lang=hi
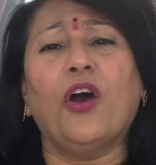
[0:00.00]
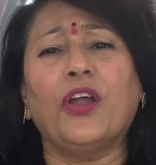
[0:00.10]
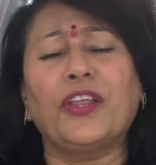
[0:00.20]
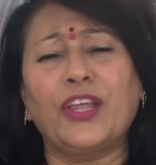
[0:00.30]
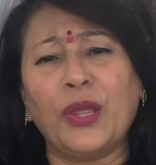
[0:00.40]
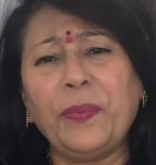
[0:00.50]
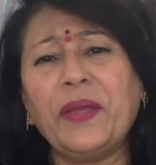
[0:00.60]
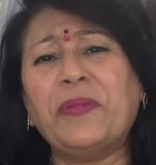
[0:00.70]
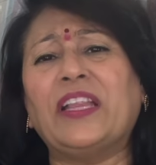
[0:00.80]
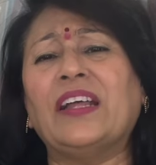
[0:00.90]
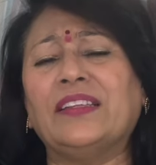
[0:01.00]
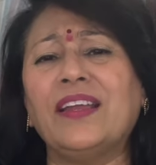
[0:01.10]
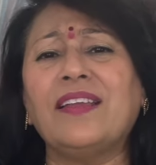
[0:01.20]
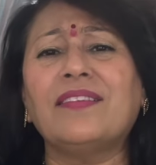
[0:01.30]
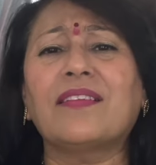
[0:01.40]
और ये भी बताता
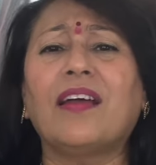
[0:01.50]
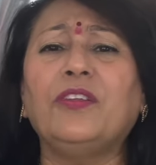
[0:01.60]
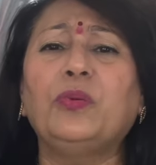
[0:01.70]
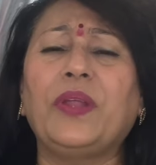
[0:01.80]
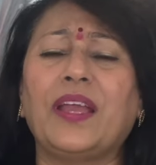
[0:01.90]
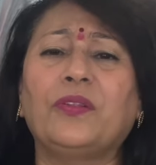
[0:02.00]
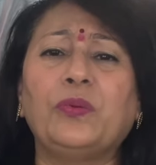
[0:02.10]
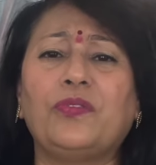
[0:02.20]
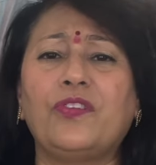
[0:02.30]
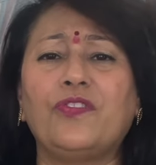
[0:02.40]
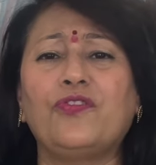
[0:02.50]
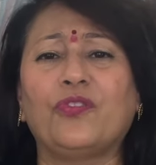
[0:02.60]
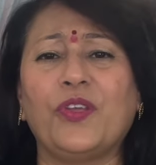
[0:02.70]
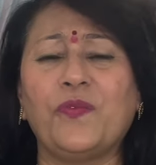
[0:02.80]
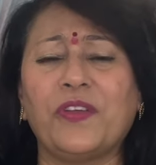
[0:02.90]
है कि सारी दुनिया एक दूसरे से
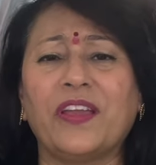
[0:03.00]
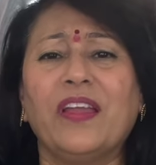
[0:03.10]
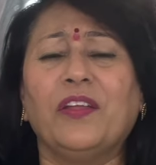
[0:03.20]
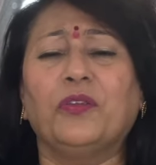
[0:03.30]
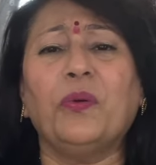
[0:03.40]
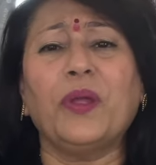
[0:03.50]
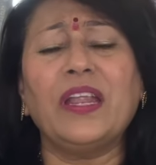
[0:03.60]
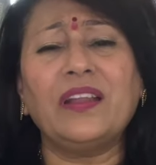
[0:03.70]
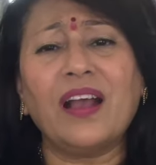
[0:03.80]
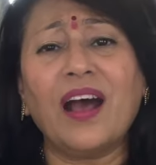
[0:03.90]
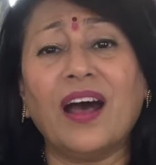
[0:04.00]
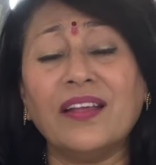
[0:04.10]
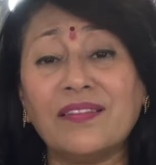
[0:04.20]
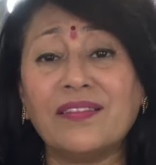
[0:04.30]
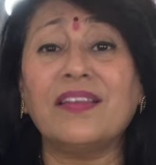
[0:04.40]
जुड़ी हुई है तो इनका
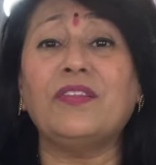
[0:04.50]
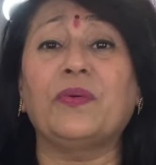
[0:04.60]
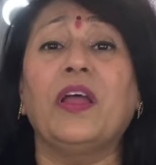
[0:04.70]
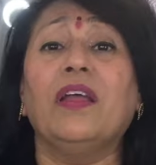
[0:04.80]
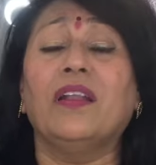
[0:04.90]
अस्तित्व